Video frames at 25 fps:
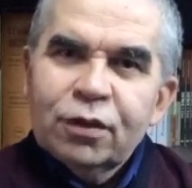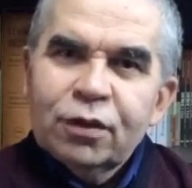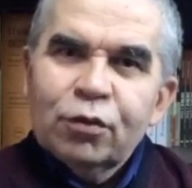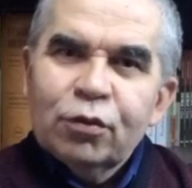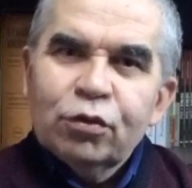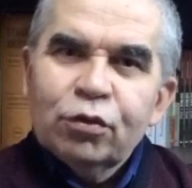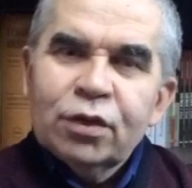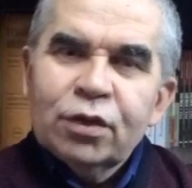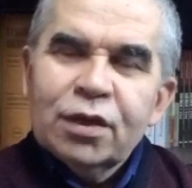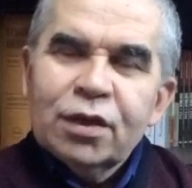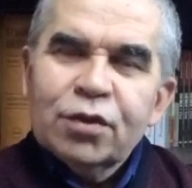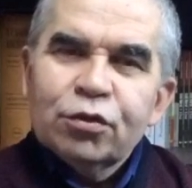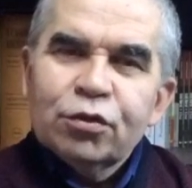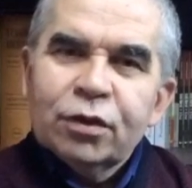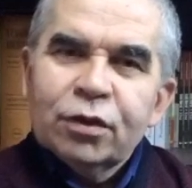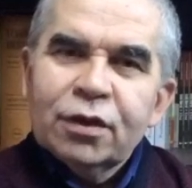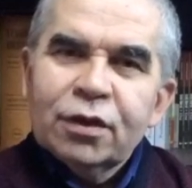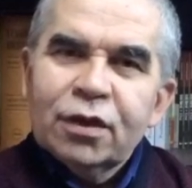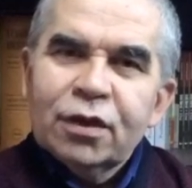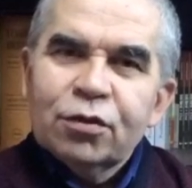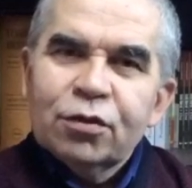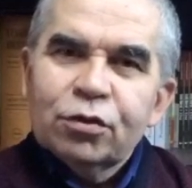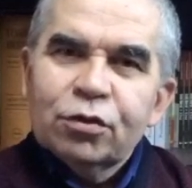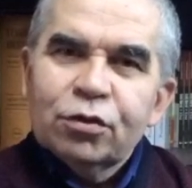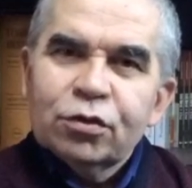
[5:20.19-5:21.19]
ve ondan
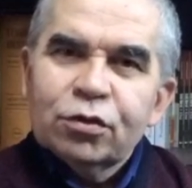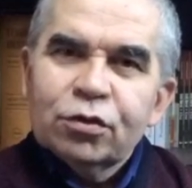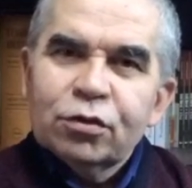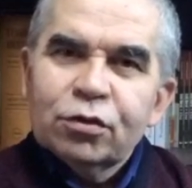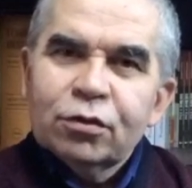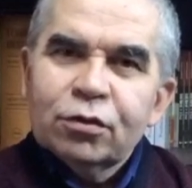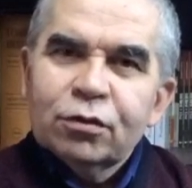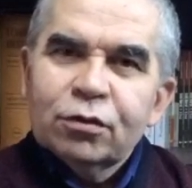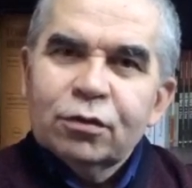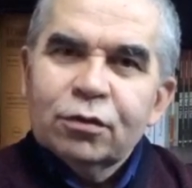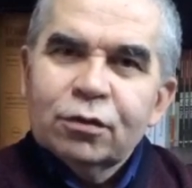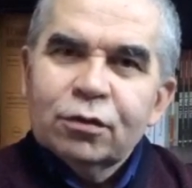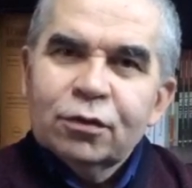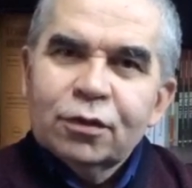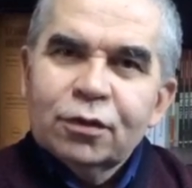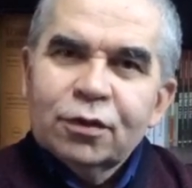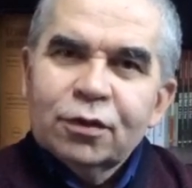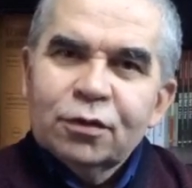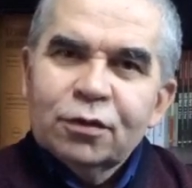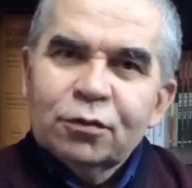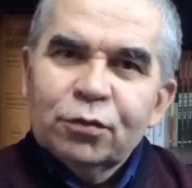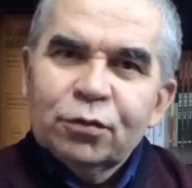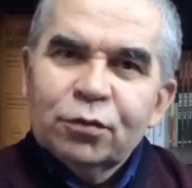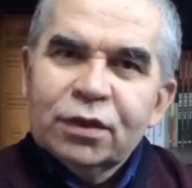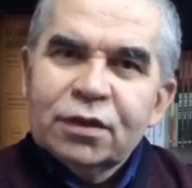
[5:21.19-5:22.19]
sonra ne diyorsun?
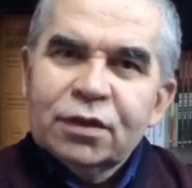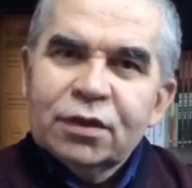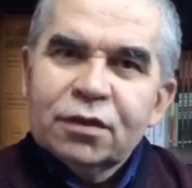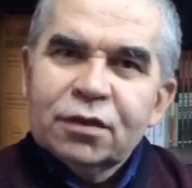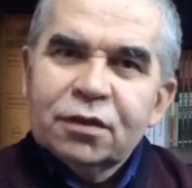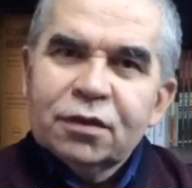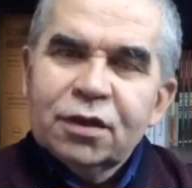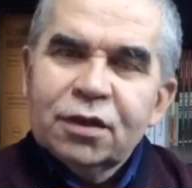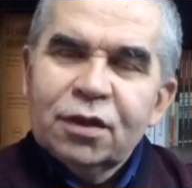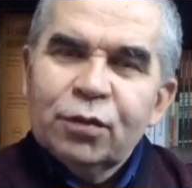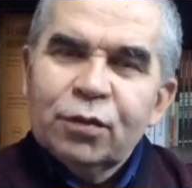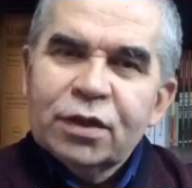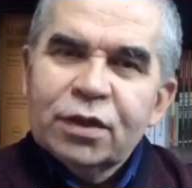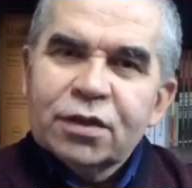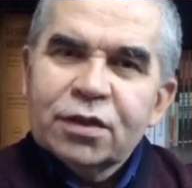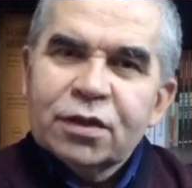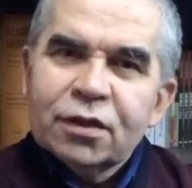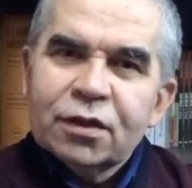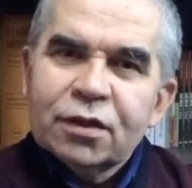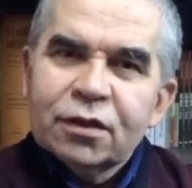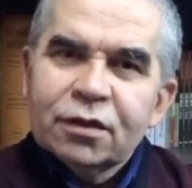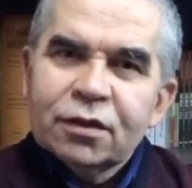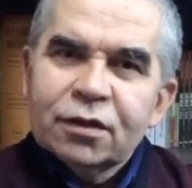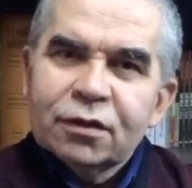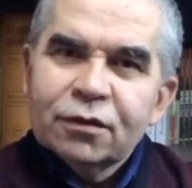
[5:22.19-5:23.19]
Bir il
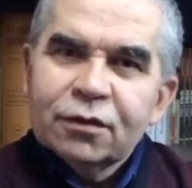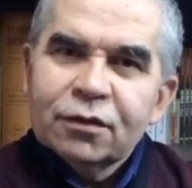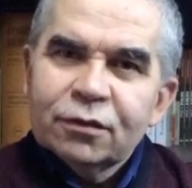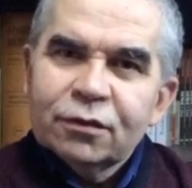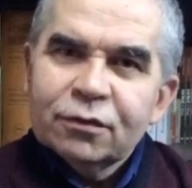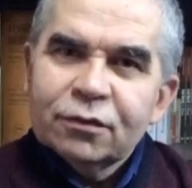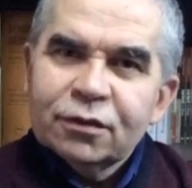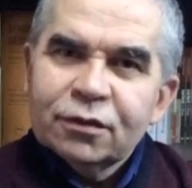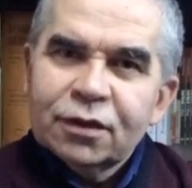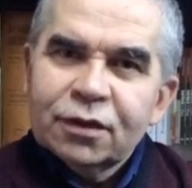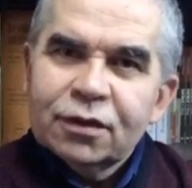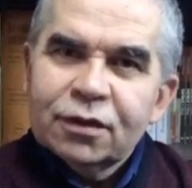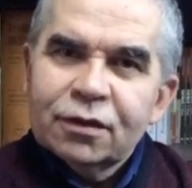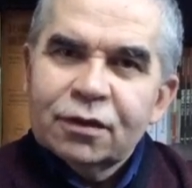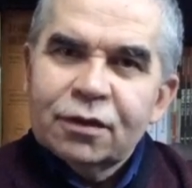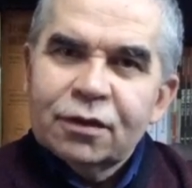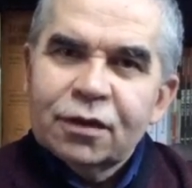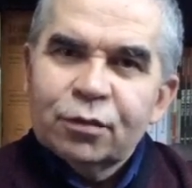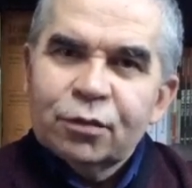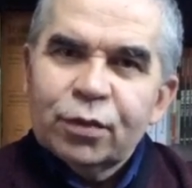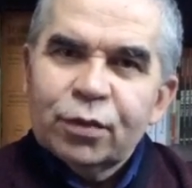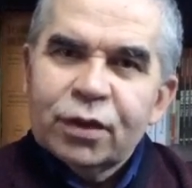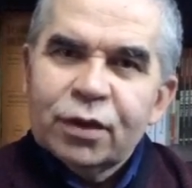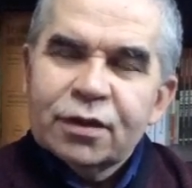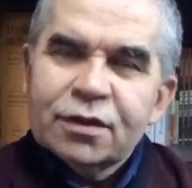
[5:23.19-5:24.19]
başkanının,
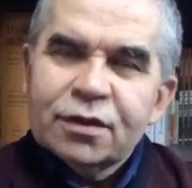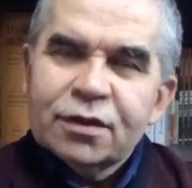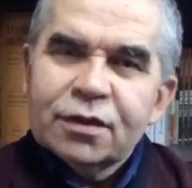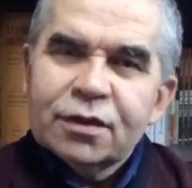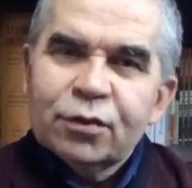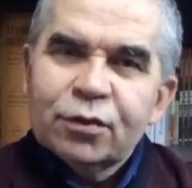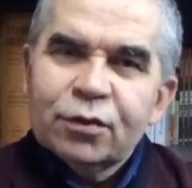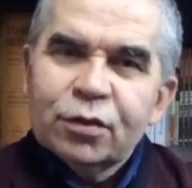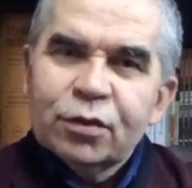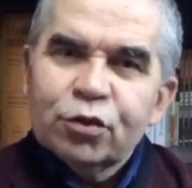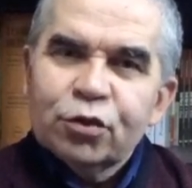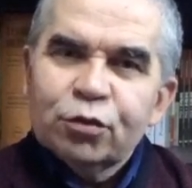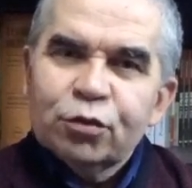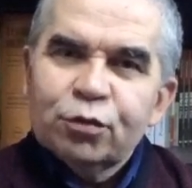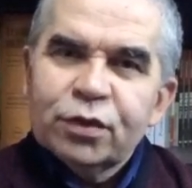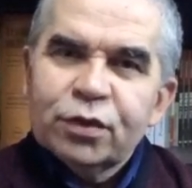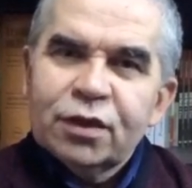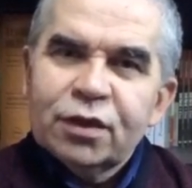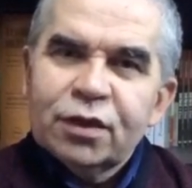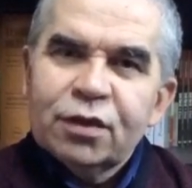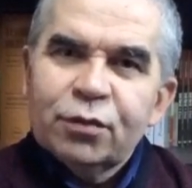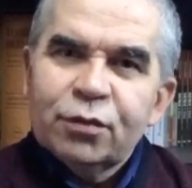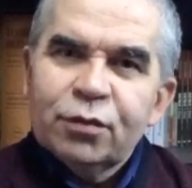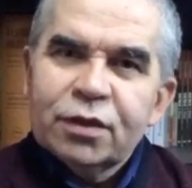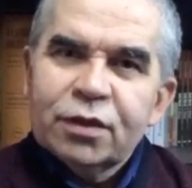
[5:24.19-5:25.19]
iktidar partisine mensup
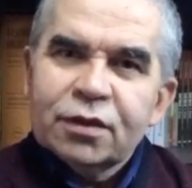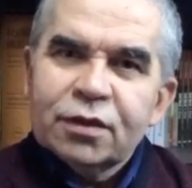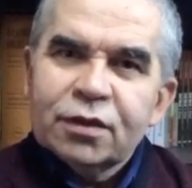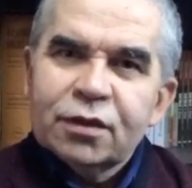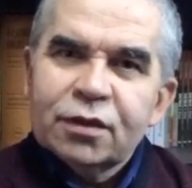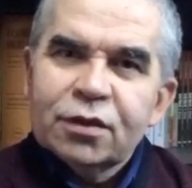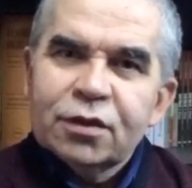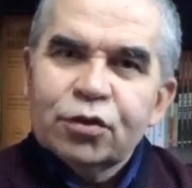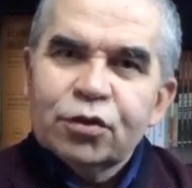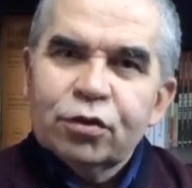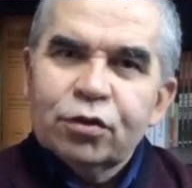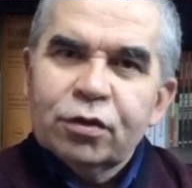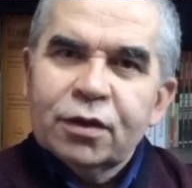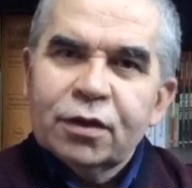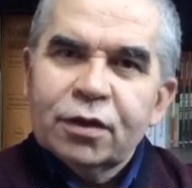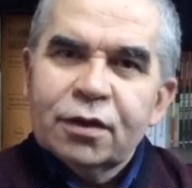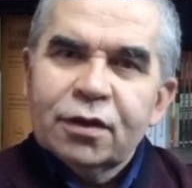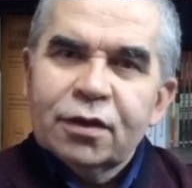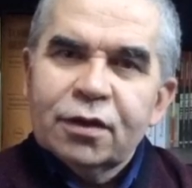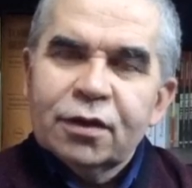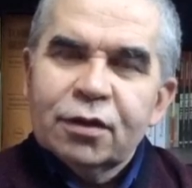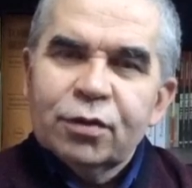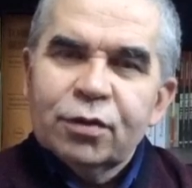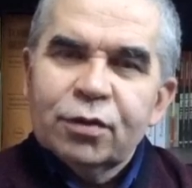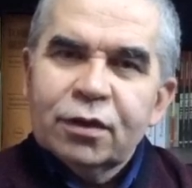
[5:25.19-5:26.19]
bir il başkanının
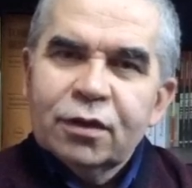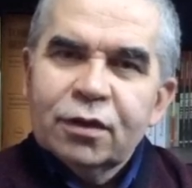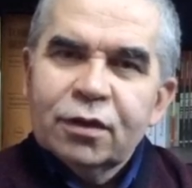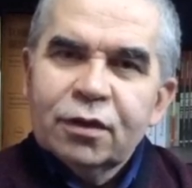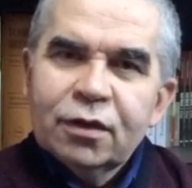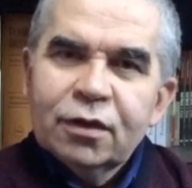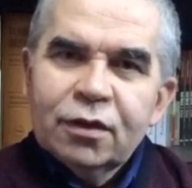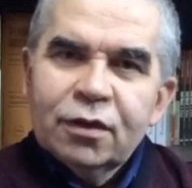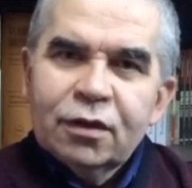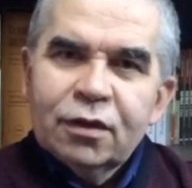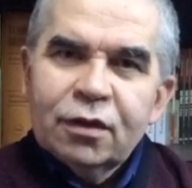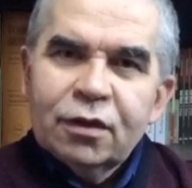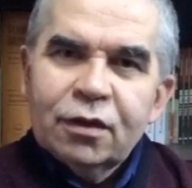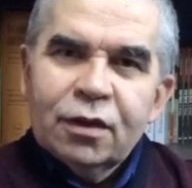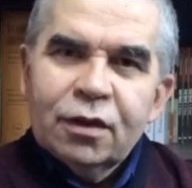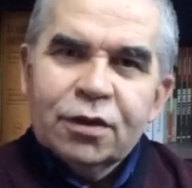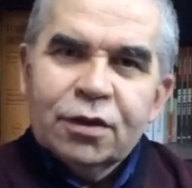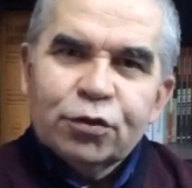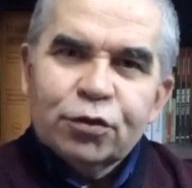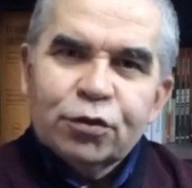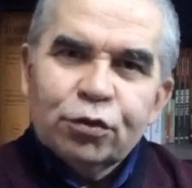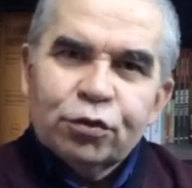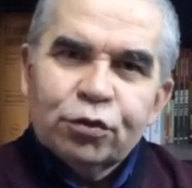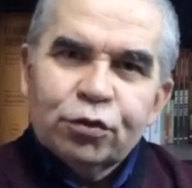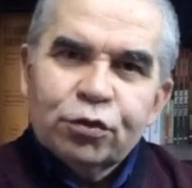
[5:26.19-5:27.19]
söylediği gibi
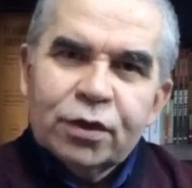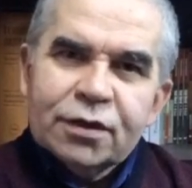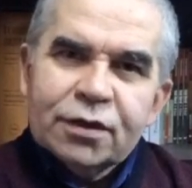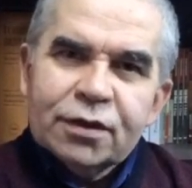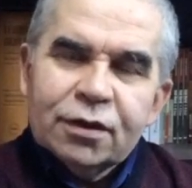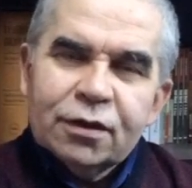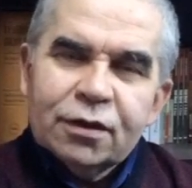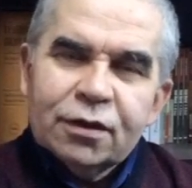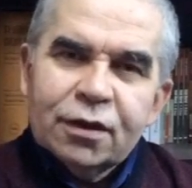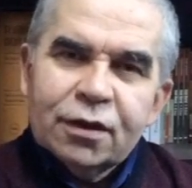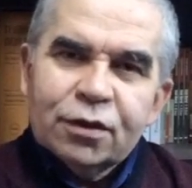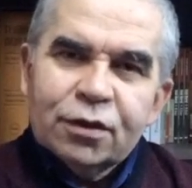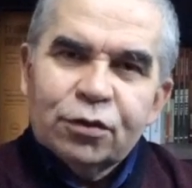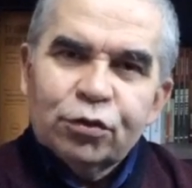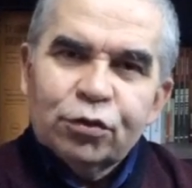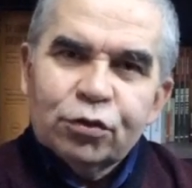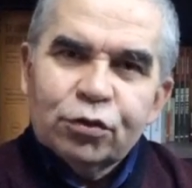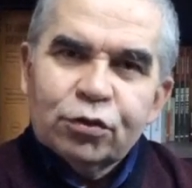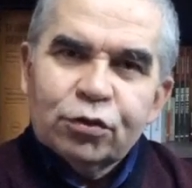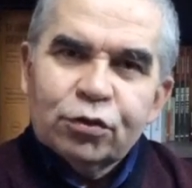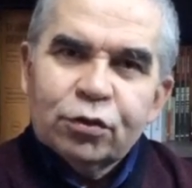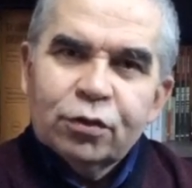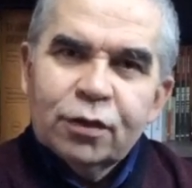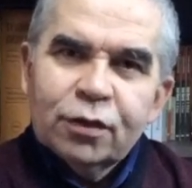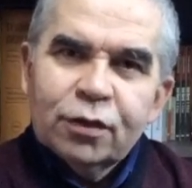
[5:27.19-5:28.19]
ağaç kökü yesinler
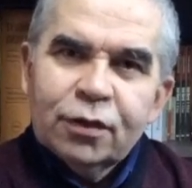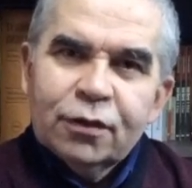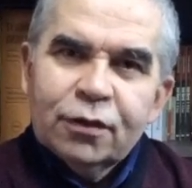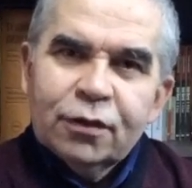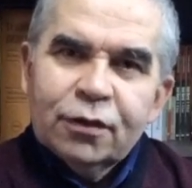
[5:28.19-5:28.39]
diyorsun.